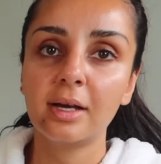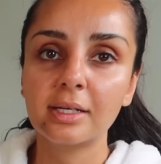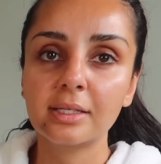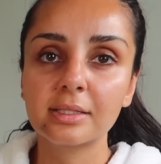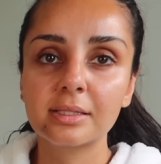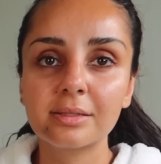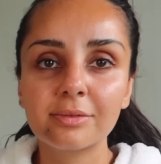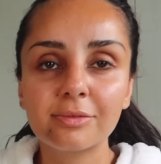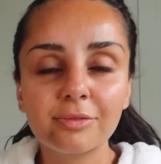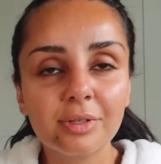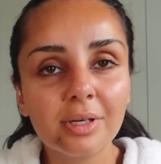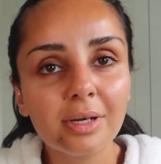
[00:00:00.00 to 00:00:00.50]

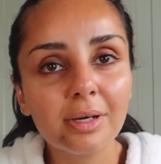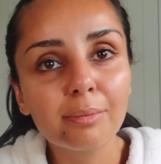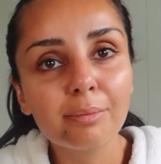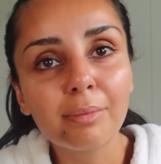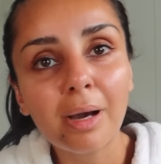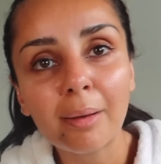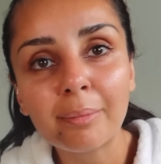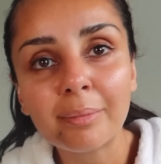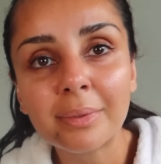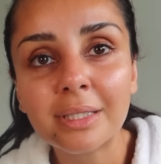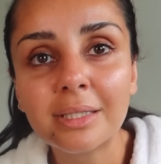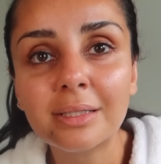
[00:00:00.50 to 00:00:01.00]
Also wir
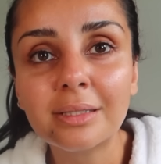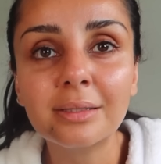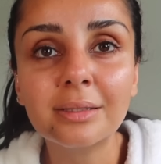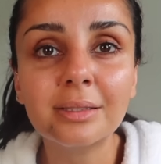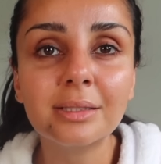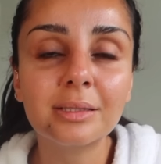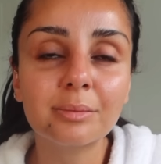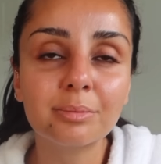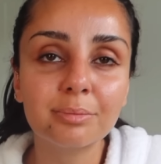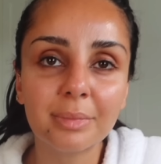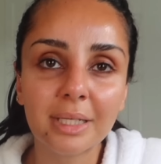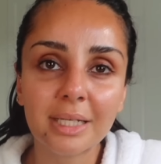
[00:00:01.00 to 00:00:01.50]

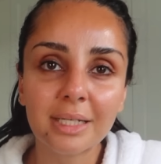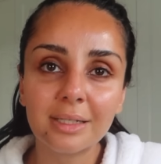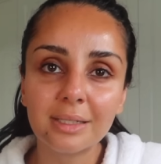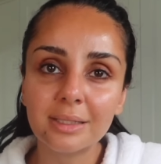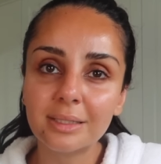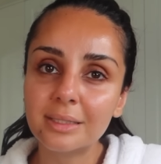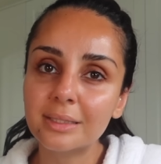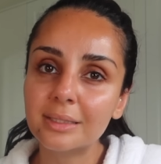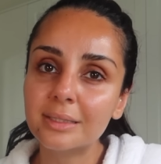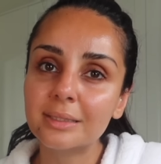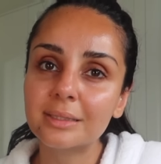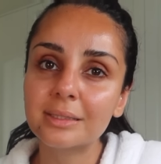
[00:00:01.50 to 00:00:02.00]
Mamis,
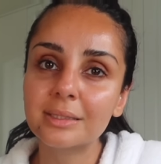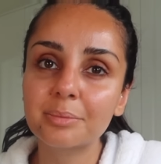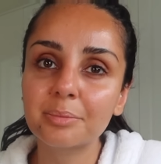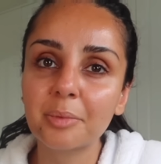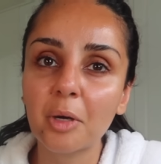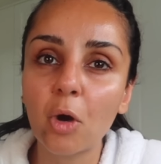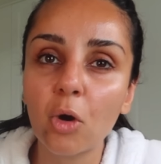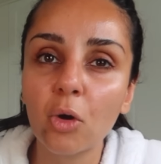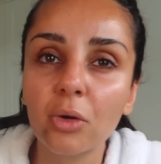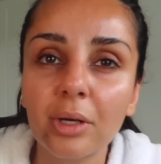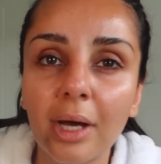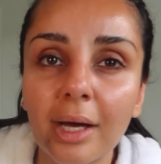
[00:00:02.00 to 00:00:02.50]
Mädels
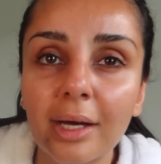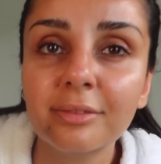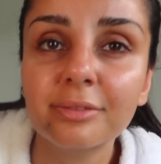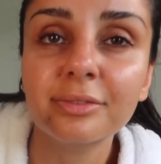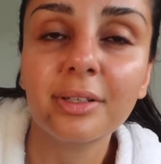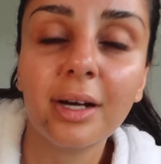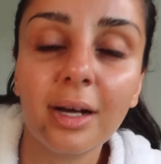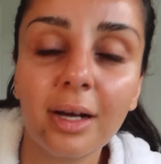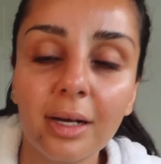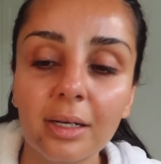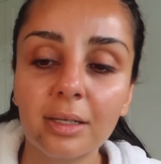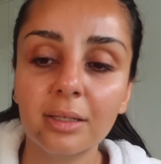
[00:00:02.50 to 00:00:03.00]
brauchen
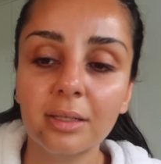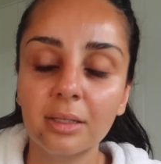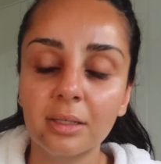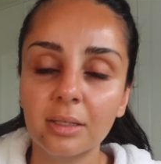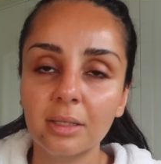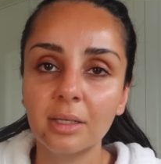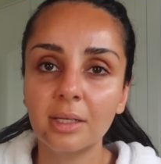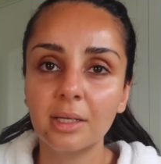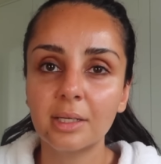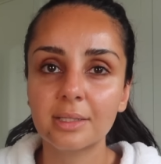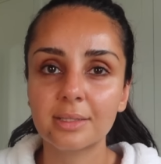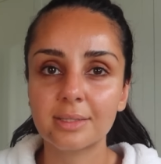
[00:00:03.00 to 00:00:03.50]
einfach
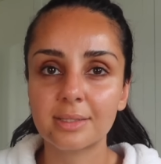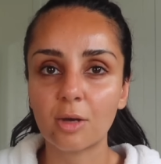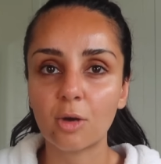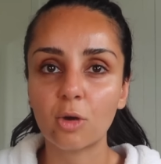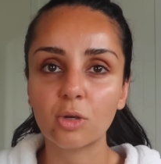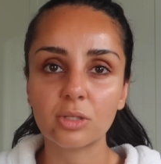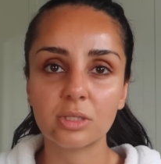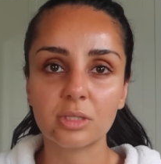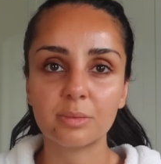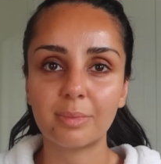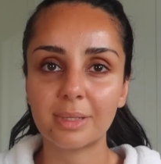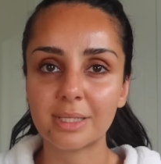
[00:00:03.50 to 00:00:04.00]
ist auch,
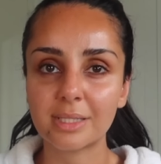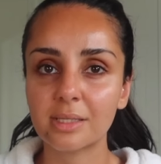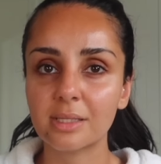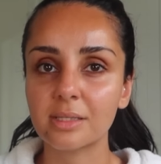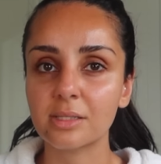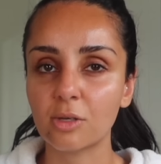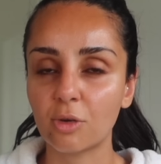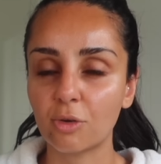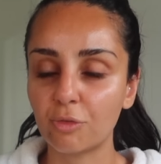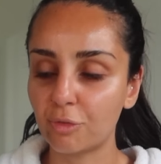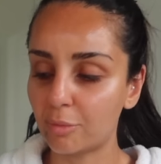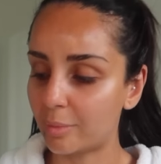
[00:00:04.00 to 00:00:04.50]
die Maske
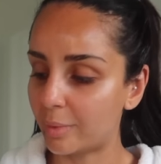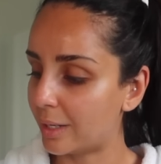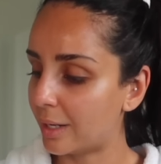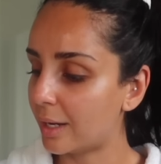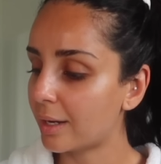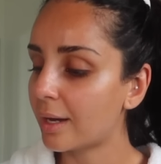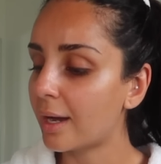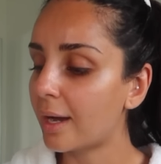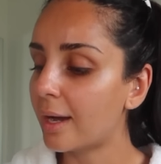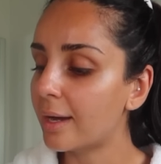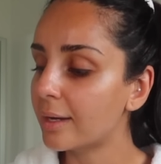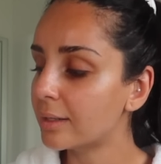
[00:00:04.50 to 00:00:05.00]
ist auch für Männer
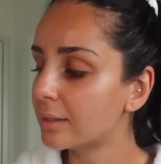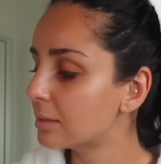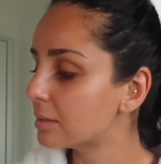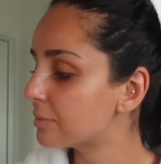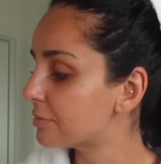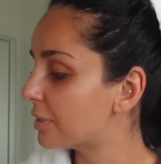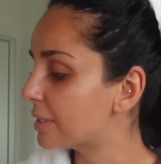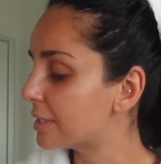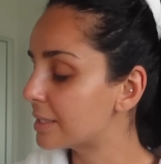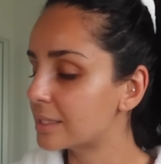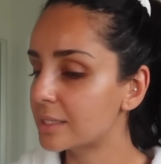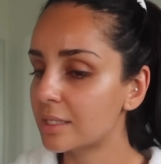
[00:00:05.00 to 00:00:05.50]
geeignet,
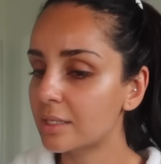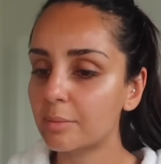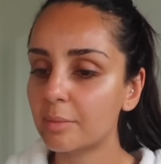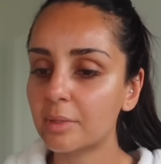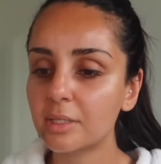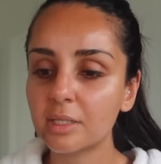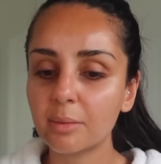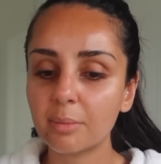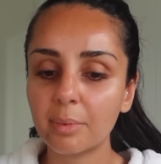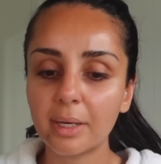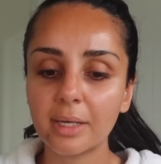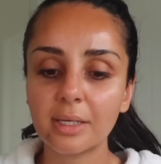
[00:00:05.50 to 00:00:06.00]
falls
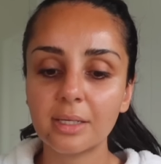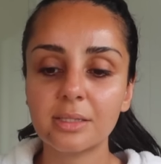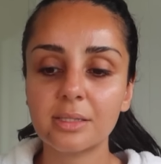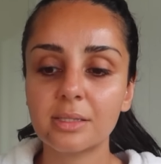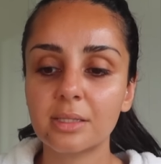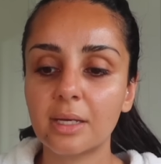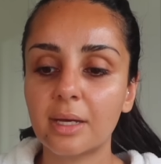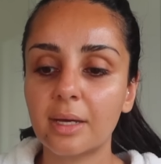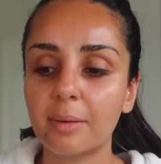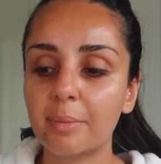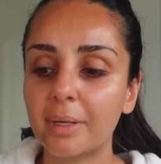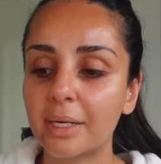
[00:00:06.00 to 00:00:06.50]
jemand dabei ist,
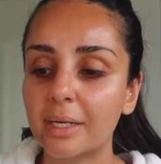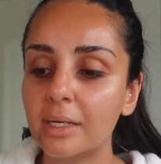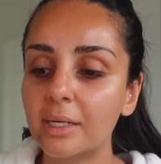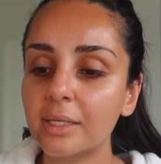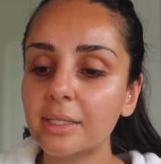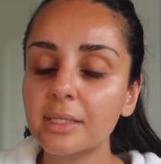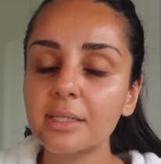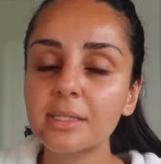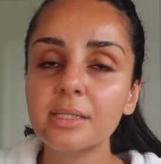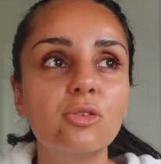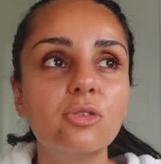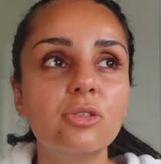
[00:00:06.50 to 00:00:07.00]
der
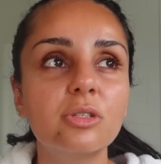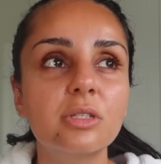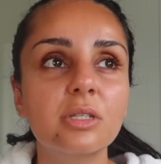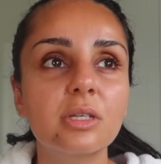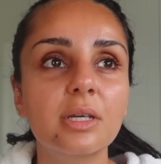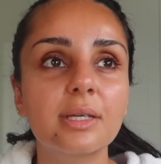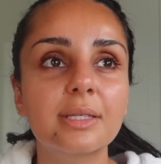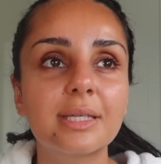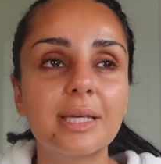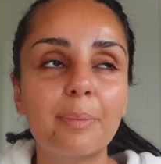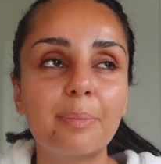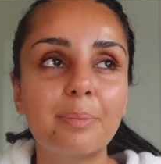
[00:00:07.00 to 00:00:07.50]
männlich ist. Und
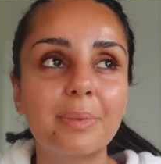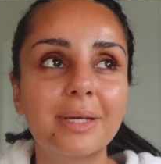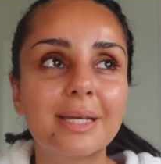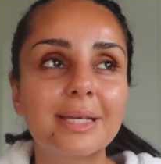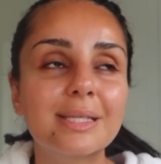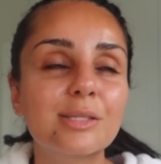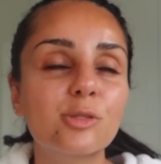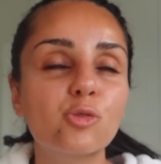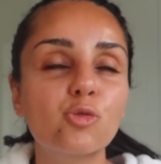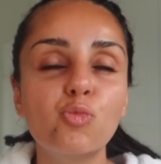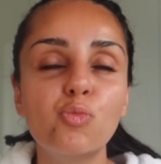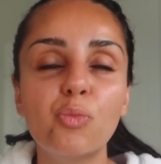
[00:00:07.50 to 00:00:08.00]
ich habe
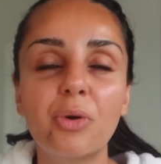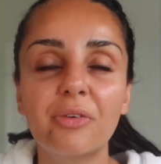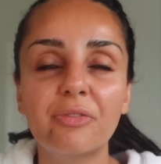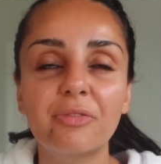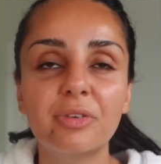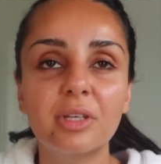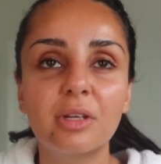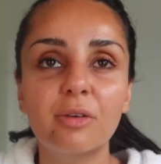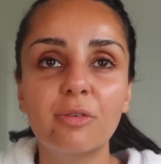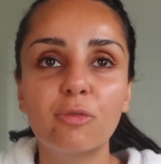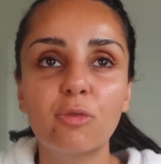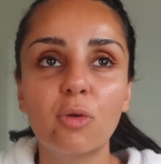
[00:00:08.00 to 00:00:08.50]
super
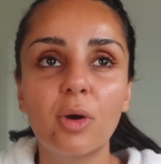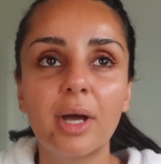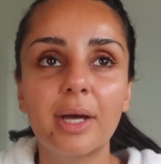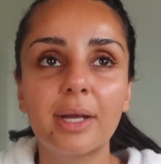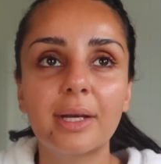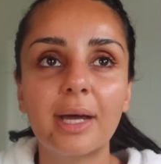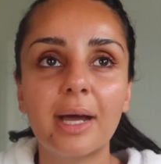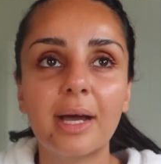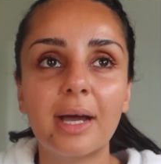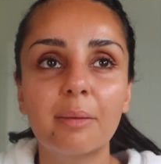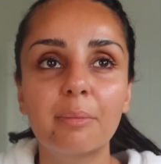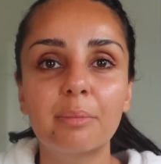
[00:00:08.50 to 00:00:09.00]
viele
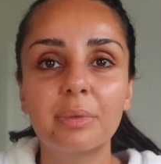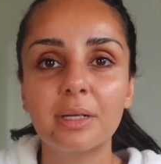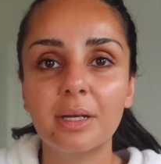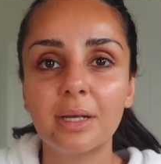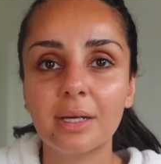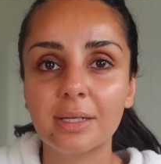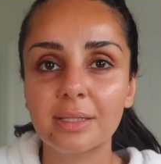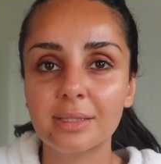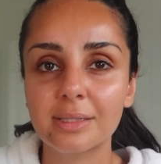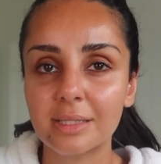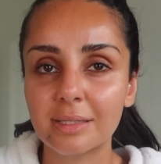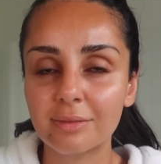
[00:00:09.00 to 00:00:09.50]
Vorher-Nachher-Bilder
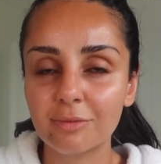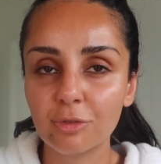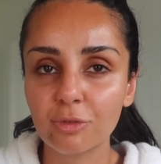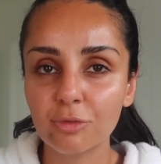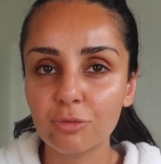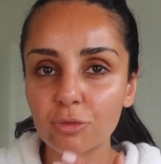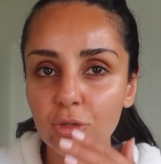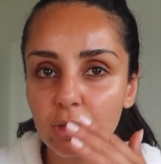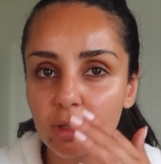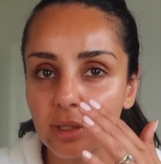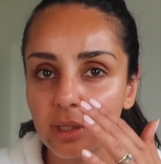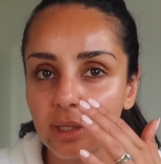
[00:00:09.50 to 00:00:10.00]
gesehen
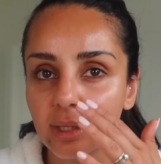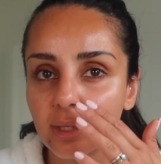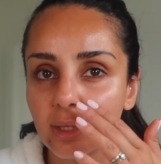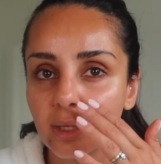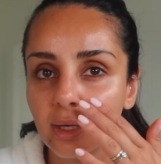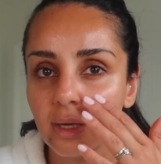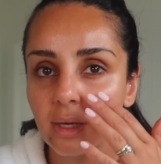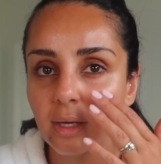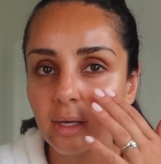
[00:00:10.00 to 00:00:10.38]
von wirklich